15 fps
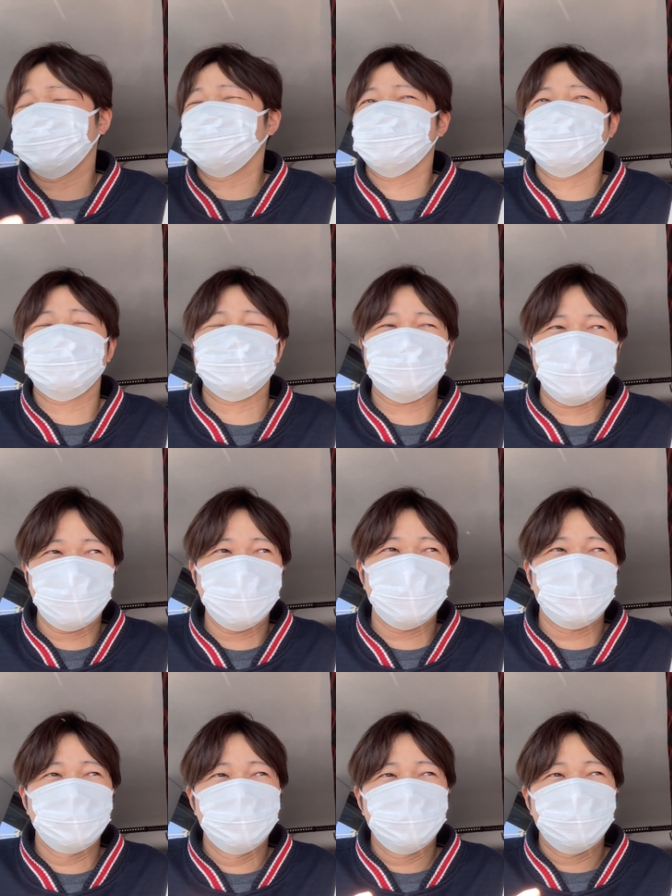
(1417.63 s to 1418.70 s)
クしたりと
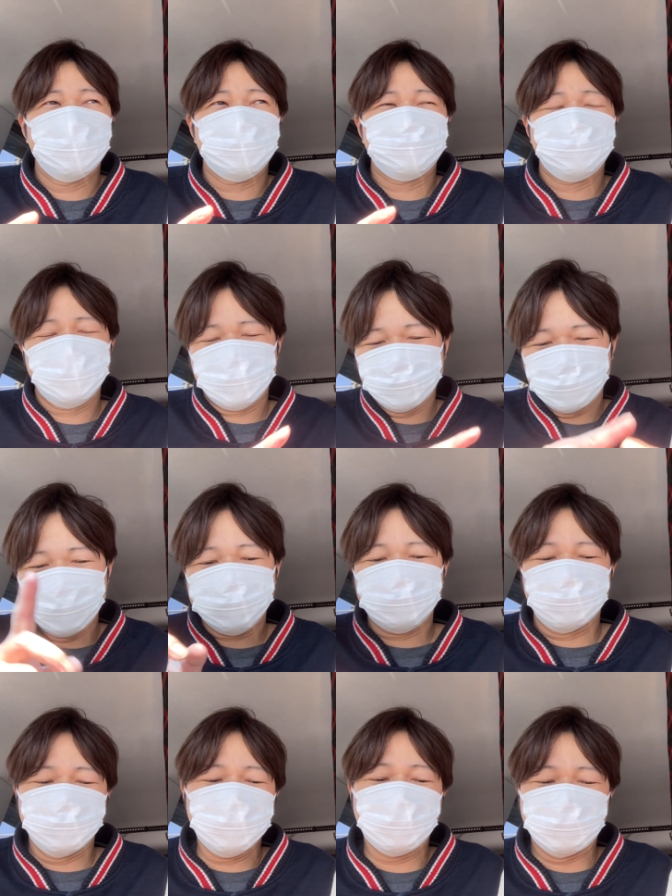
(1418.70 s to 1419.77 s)
か、あの、
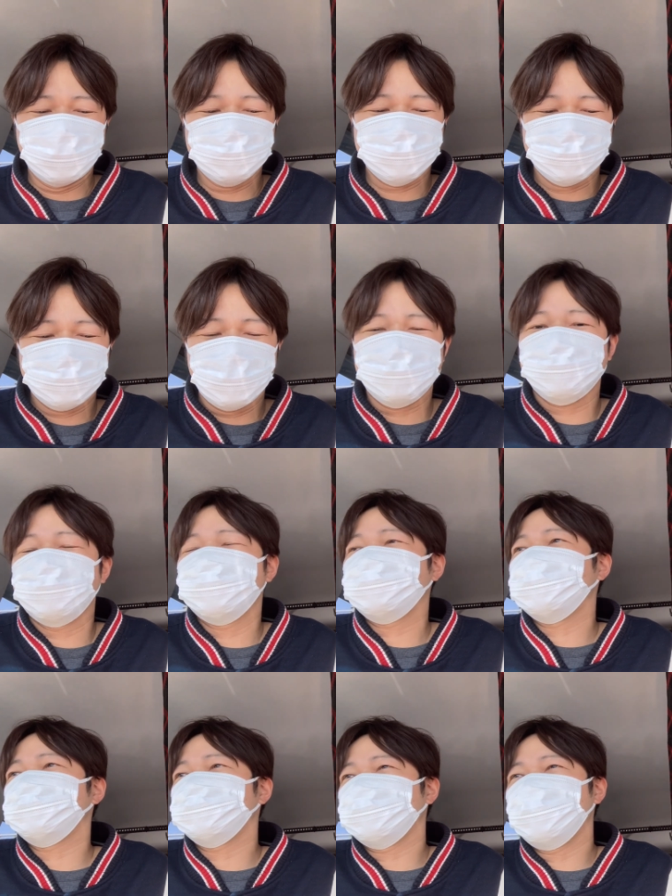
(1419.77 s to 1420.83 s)
ピッキングリストを見てね、ちゃんと合って
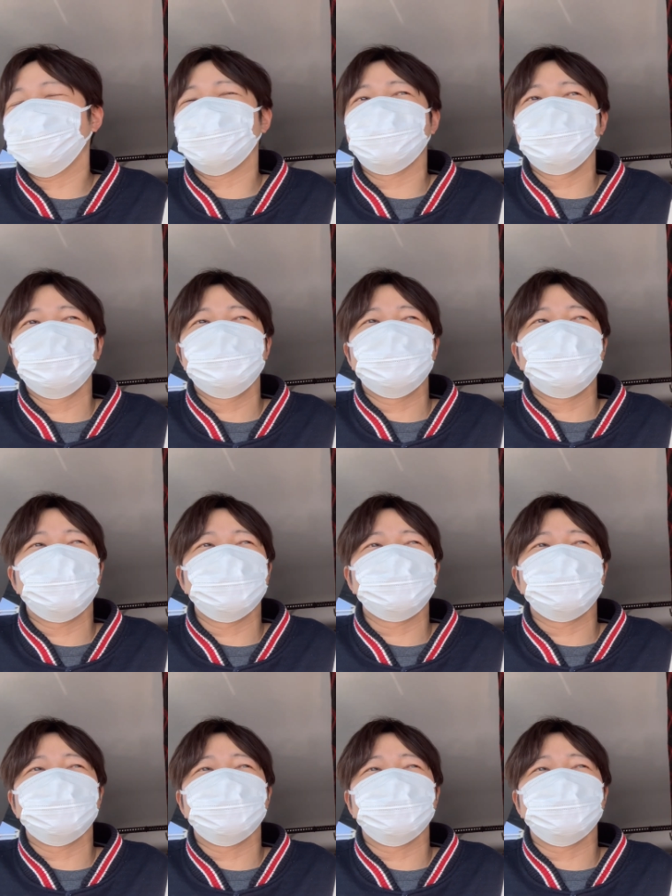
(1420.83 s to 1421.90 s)
るかとか、
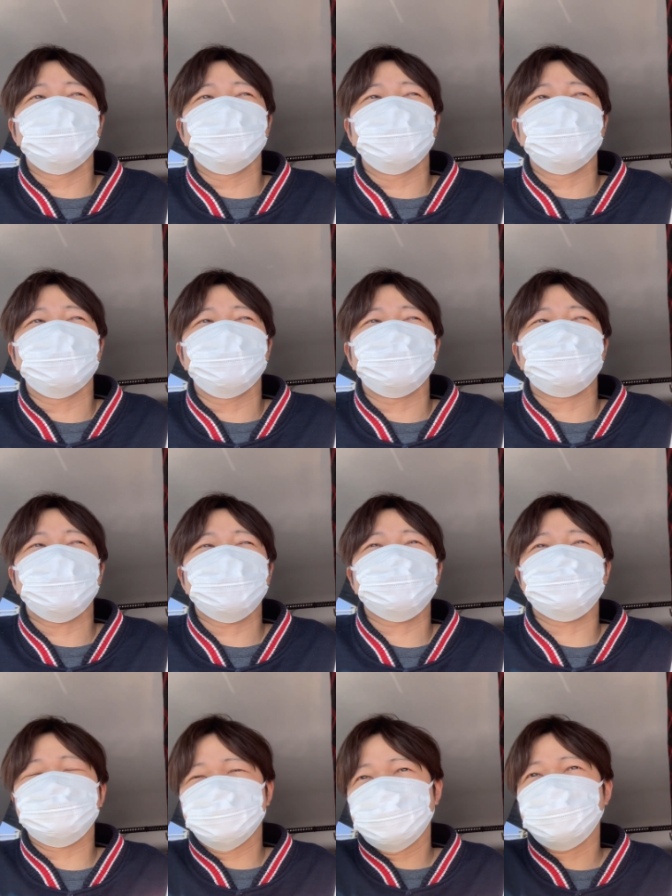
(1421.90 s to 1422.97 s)
あのー、
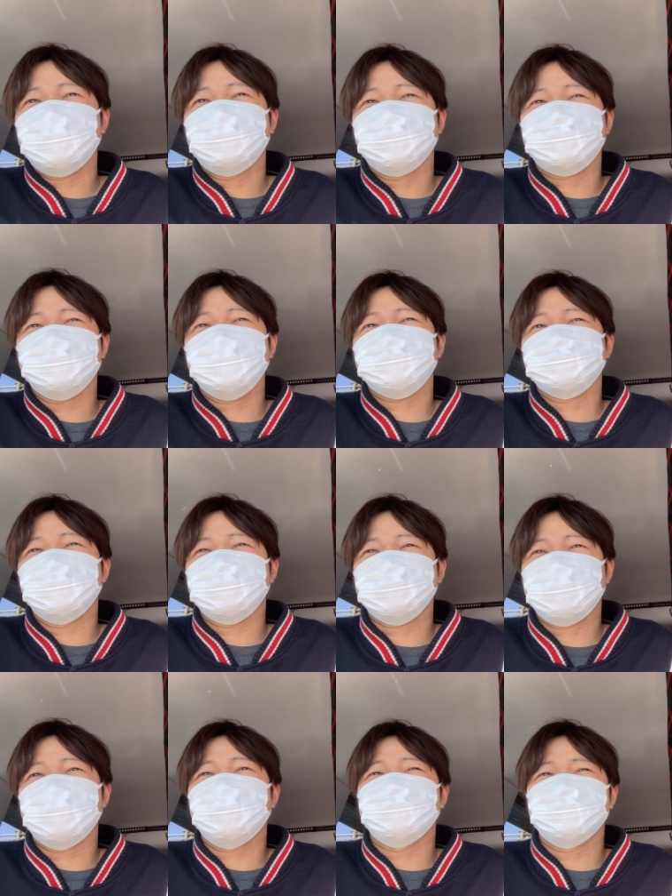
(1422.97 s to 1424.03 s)
パレットでね、あのトラックが
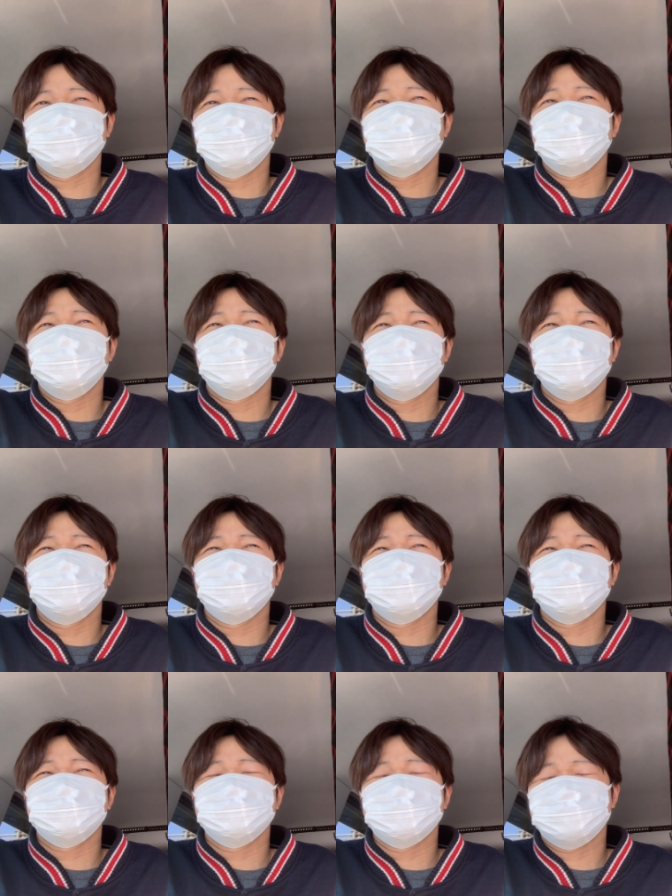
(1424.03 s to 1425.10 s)
来たら、そ
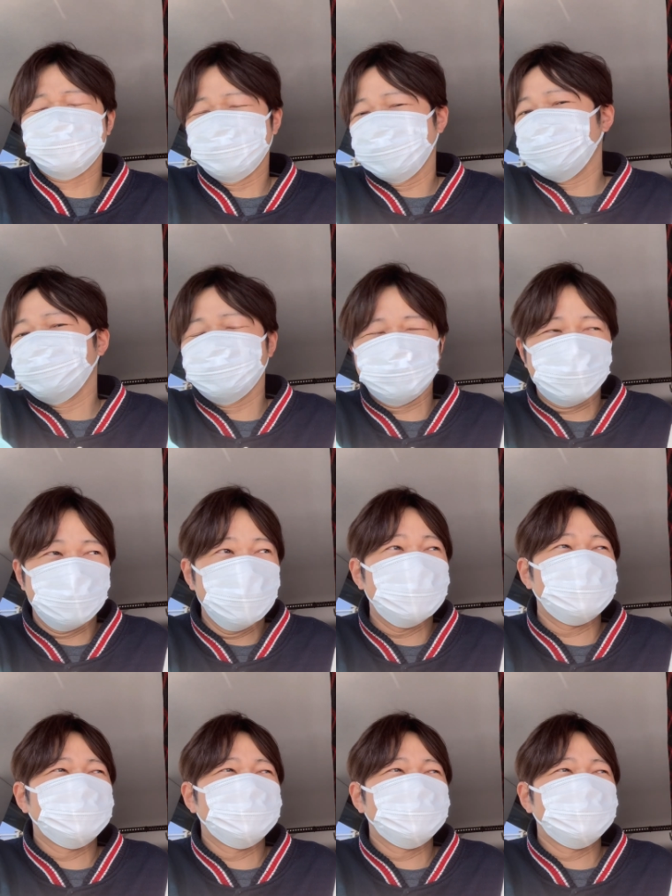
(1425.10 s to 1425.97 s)
の、積み込みとか、